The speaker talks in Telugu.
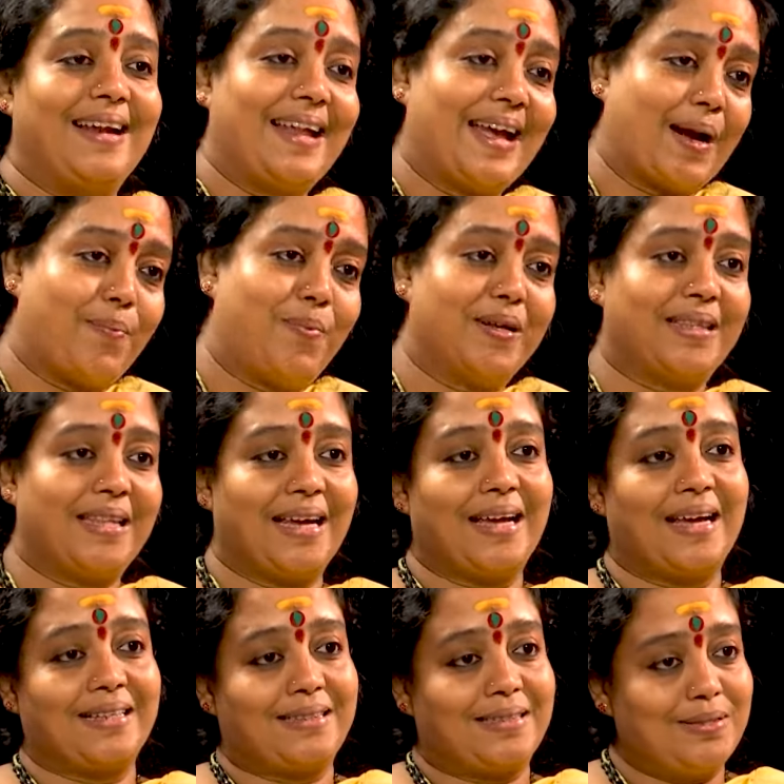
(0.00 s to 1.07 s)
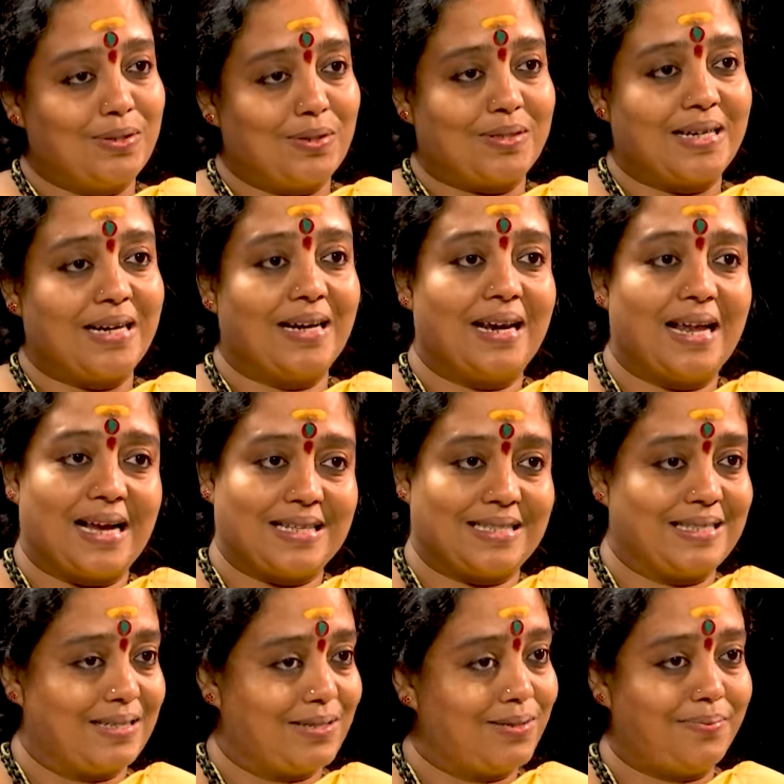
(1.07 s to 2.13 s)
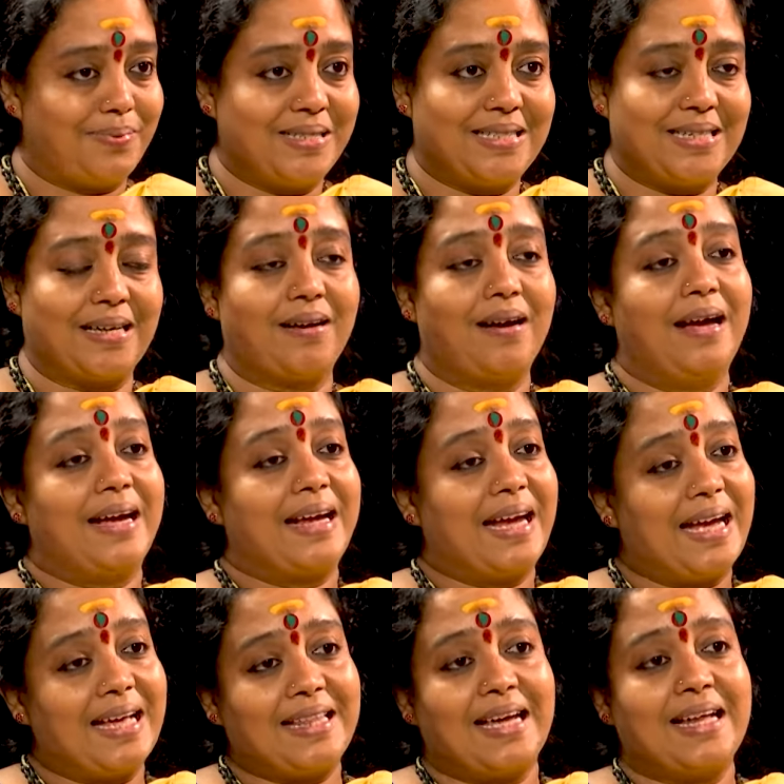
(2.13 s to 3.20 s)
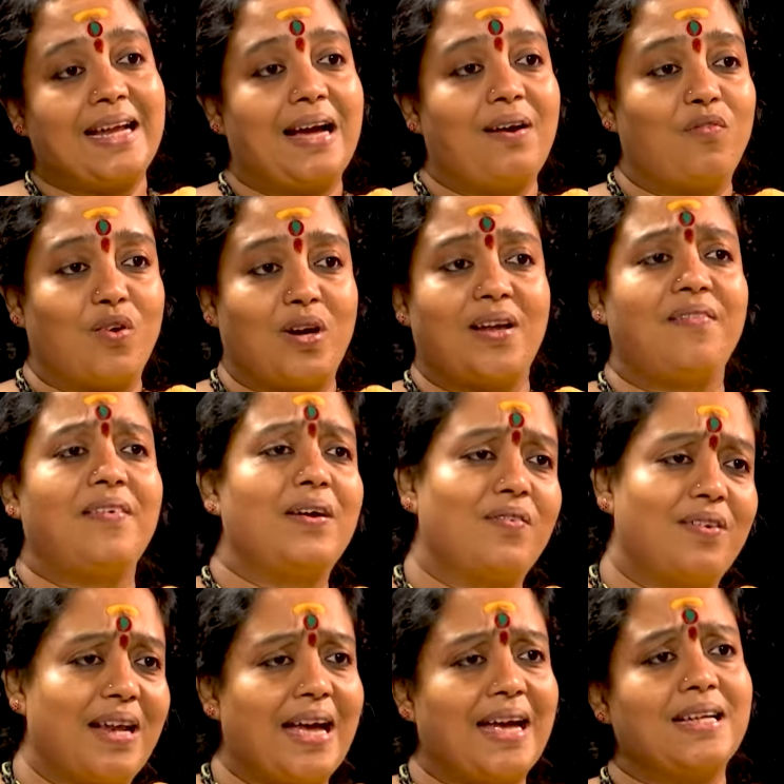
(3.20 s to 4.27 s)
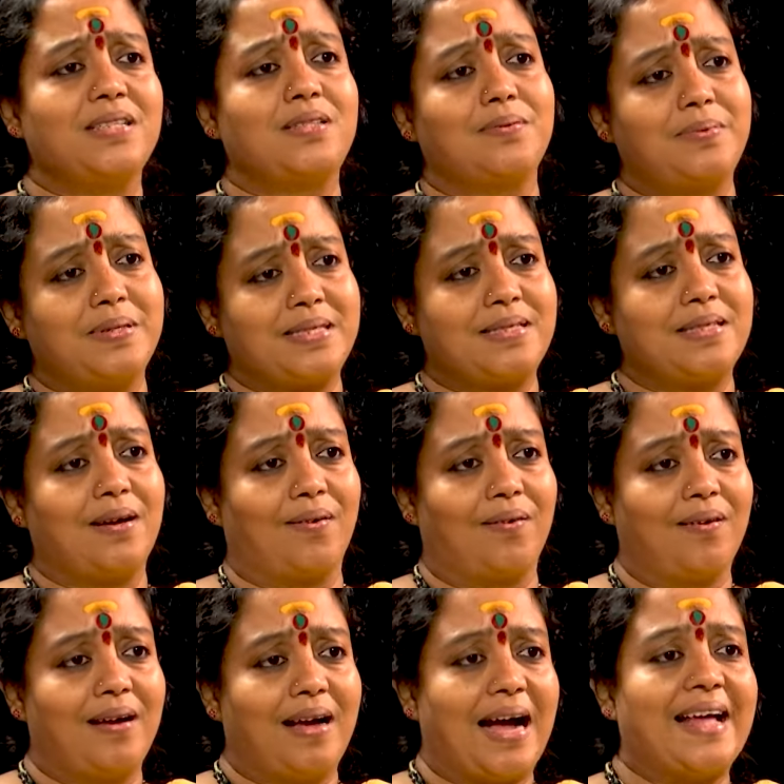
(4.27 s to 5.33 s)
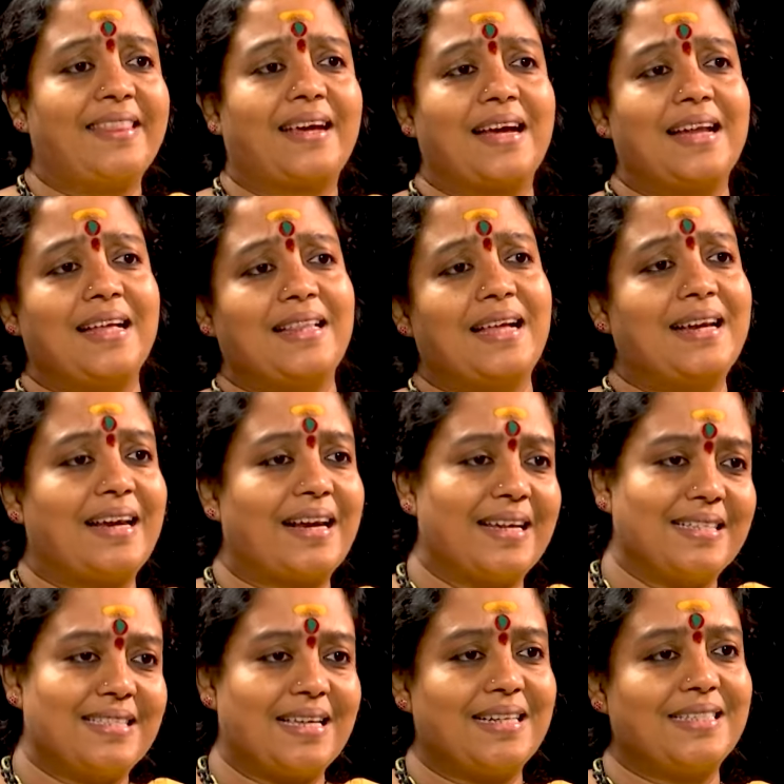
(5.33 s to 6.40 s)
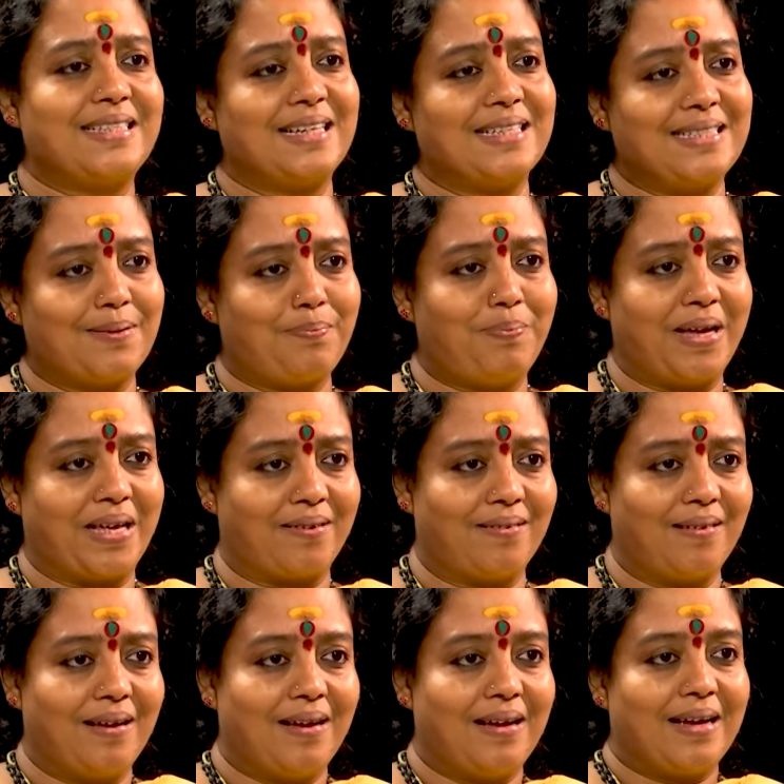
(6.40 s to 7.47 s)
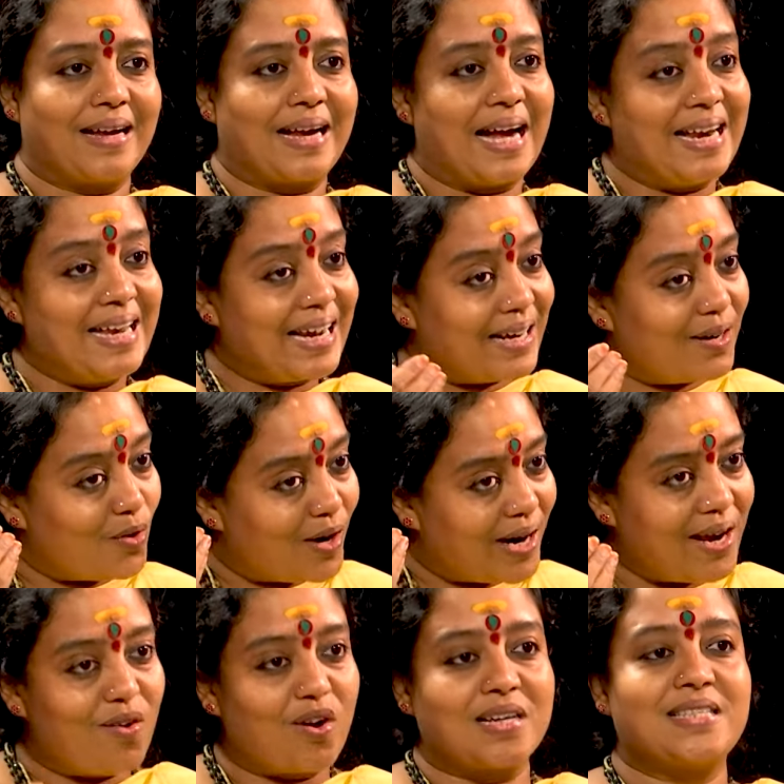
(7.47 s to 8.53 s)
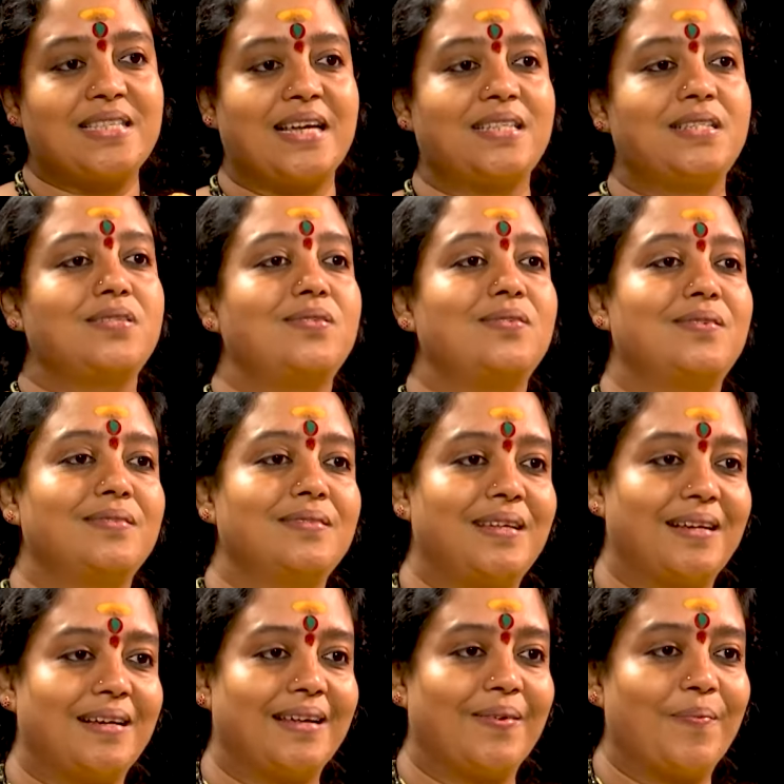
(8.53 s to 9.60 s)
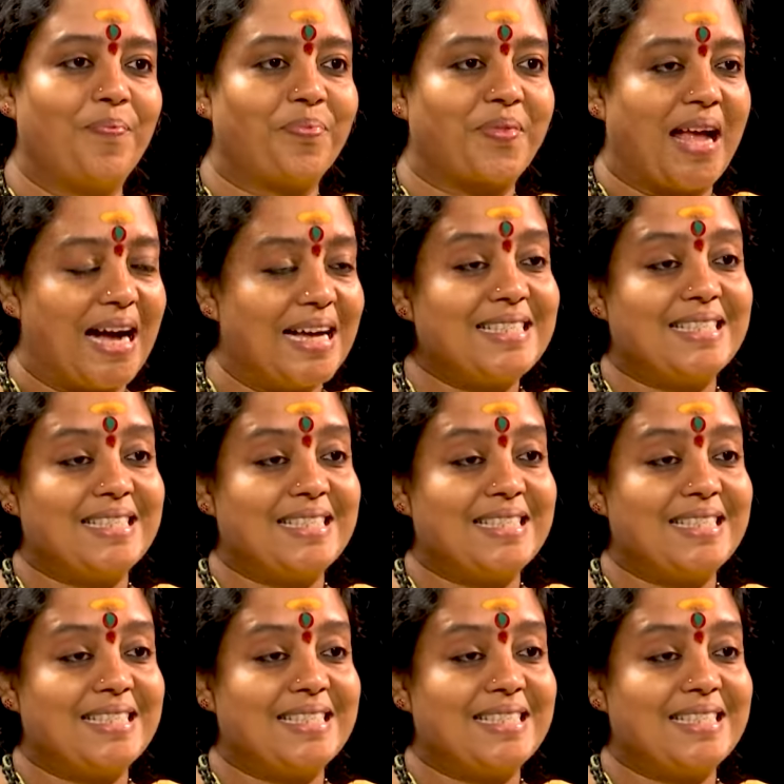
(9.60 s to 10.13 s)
లేకపోతే న్యూటన్ లాస్ చూపించారు ఏదైనా ఉన్నవే ఉన్నాయని చూపిస్తున్నాం అందుకనే దాన్ని రీసెర్చ్ అని చెప్పారు కానీ ఇక్కడ ఒకే ఒక సెర్చ్ ఉంటుందండి ఆ